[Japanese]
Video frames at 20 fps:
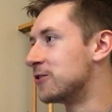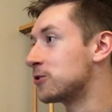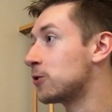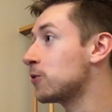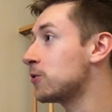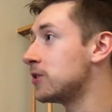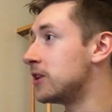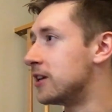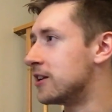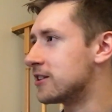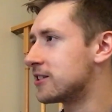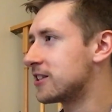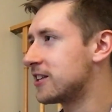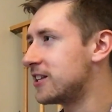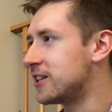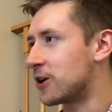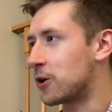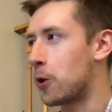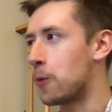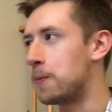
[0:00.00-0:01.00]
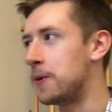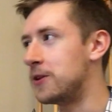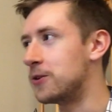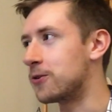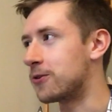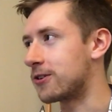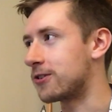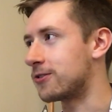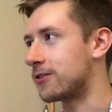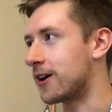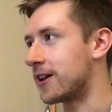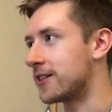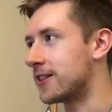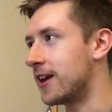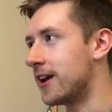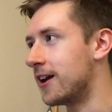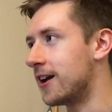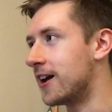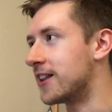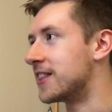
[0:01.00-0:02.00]
特に好きなコピー能力とかっ
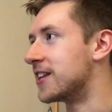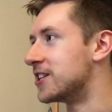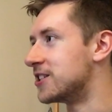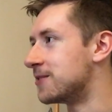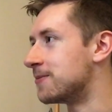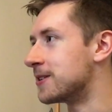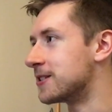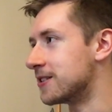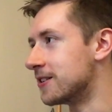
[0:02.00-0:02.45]
てあったりしま